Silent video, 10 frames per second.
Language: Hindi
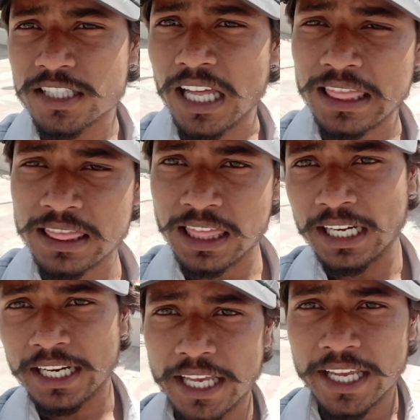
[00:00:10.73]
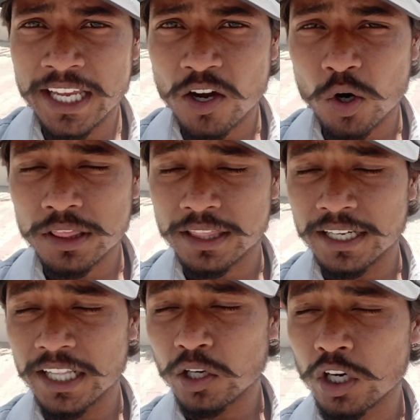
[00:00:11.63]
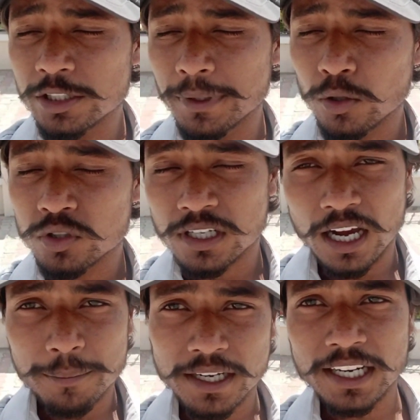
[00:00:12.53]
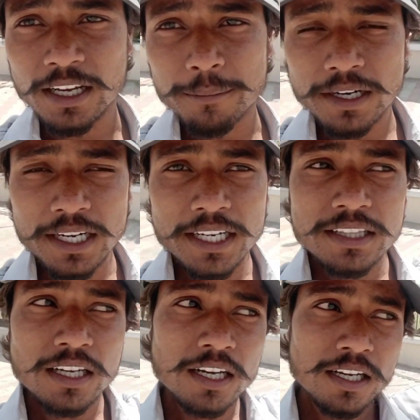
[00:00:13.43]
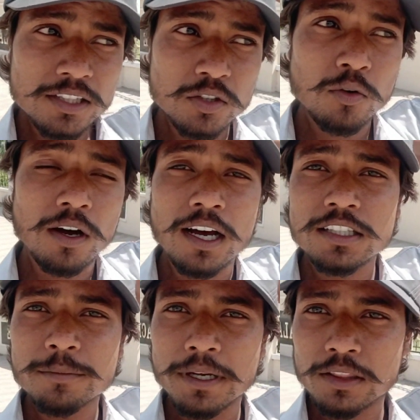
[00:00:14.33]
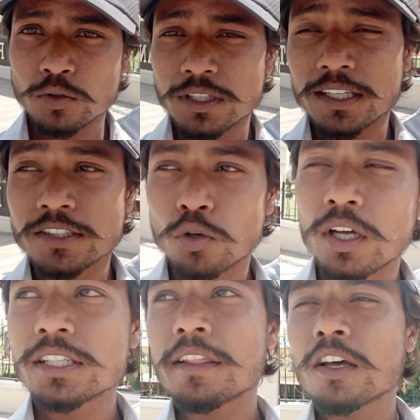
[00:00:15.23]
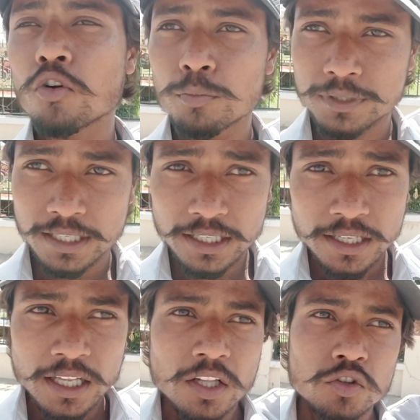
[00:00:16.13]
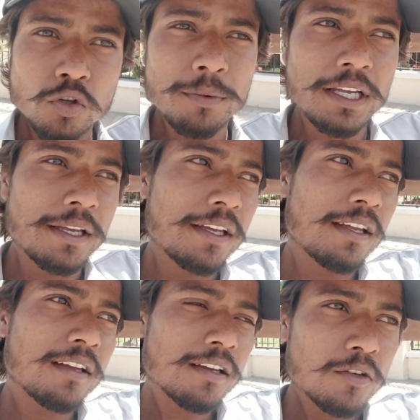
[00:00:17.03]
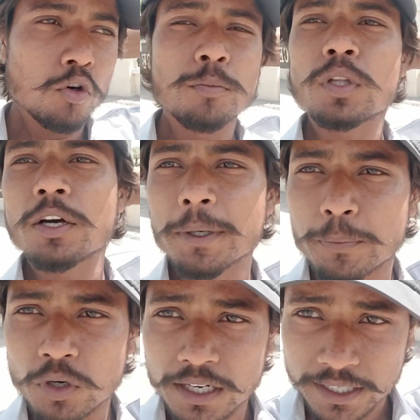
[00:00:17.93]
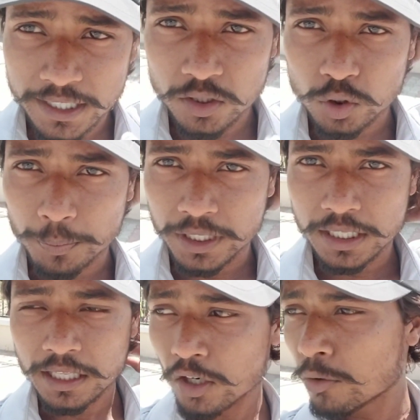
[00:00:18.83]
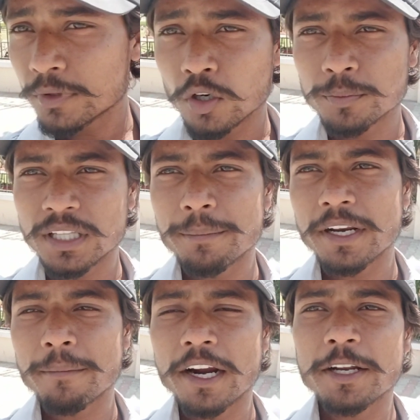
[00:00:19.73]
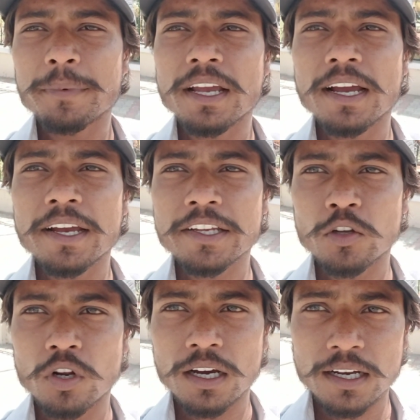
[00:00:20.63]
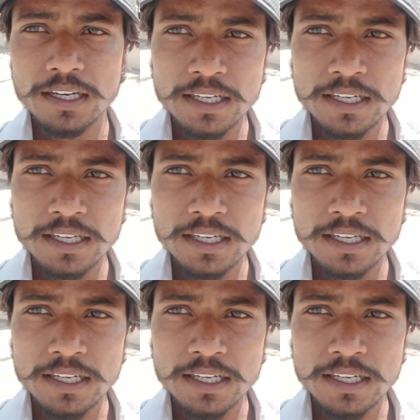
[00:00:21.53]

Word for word: जैसा संडे और संडे को आज मेरा कुछ काम करने का मन नहीं था तो आज मैं सोच रहा था चलो आज हिसार घूमते हैं तो मैं घूमते लगभग पूरा रखा ही हूँ तो फिर हिसार घूमते घूमते मेरे माइंड में आया कि ना